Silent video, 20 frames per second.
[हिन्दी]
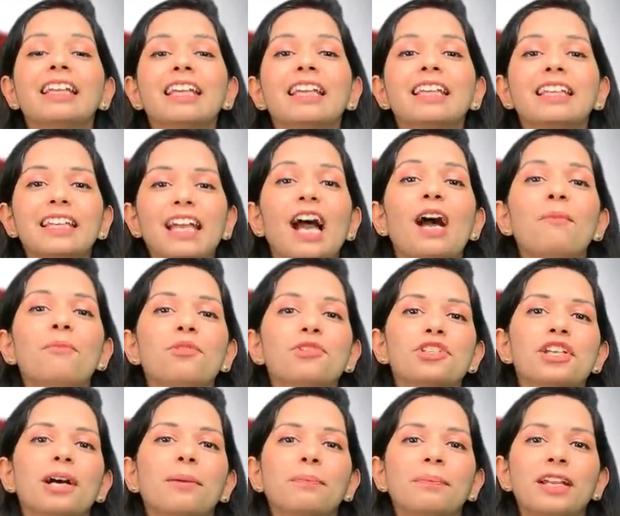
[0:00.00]
कि क्या
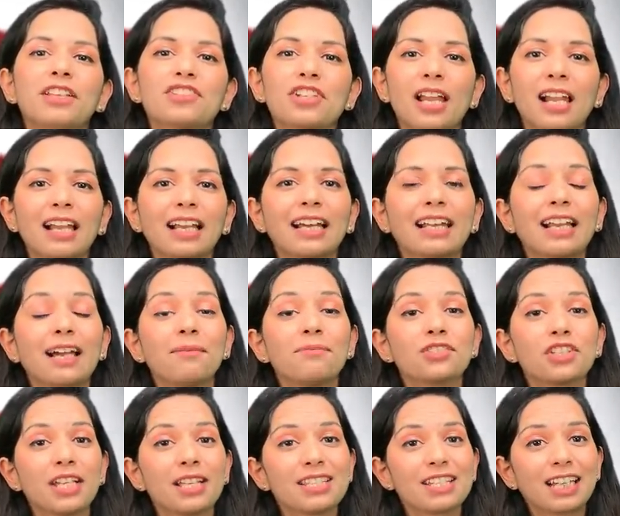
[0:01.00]
मुझे अपने चैनल का
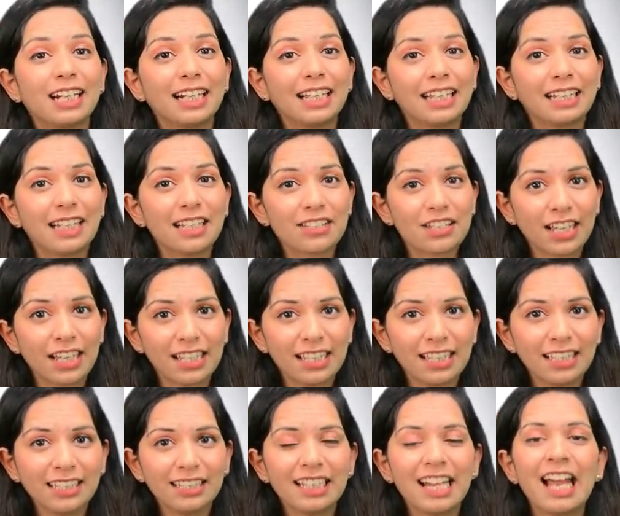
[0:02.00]
नाम चेंज कर लेना
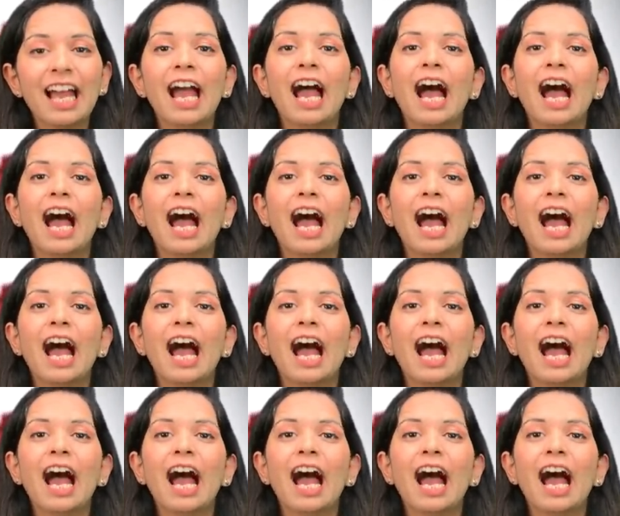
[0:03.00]
चाहिए